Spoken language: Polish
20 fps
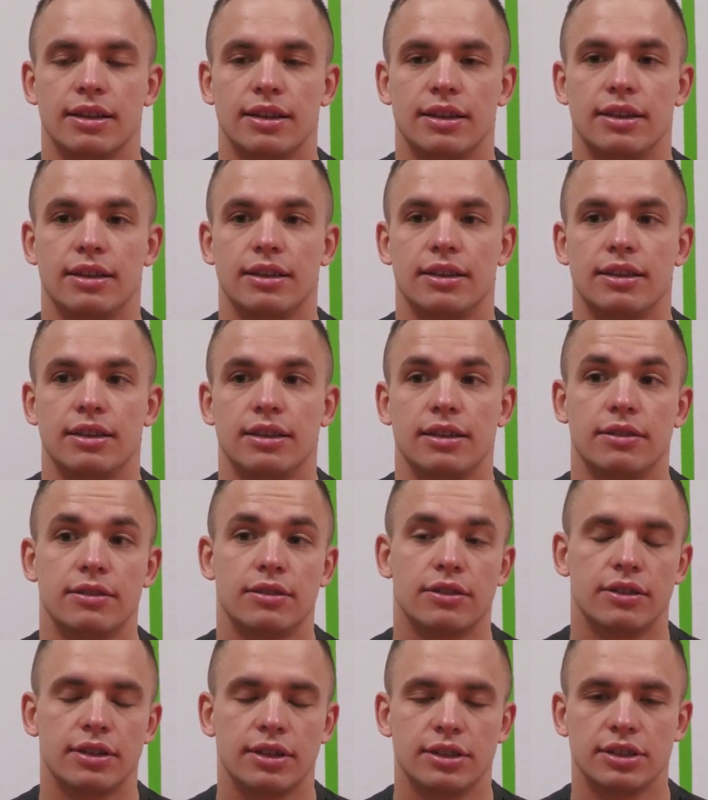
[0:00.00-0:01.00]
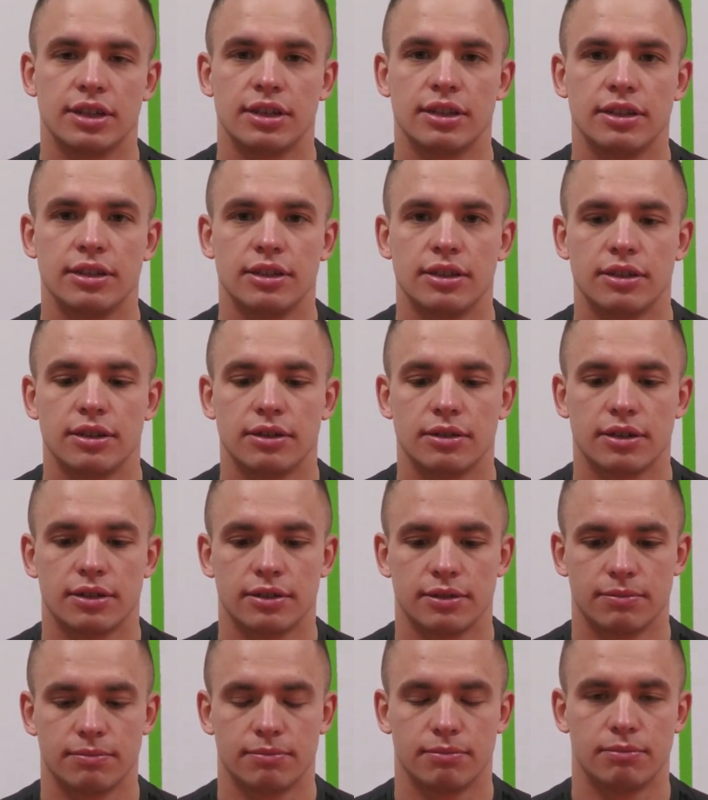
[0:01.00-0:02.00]
I no, jeżeli
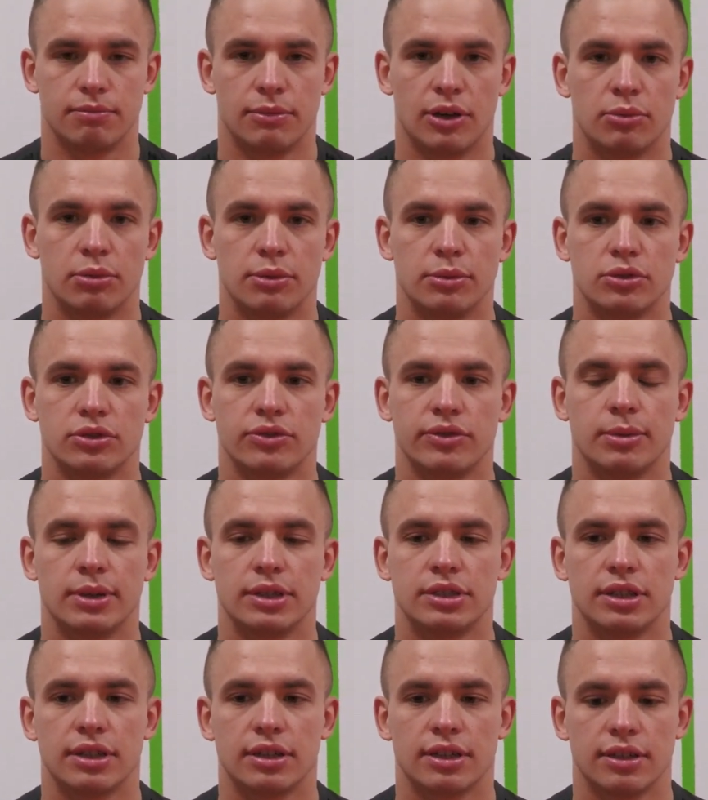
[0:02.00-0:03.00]
miałbym już wybrać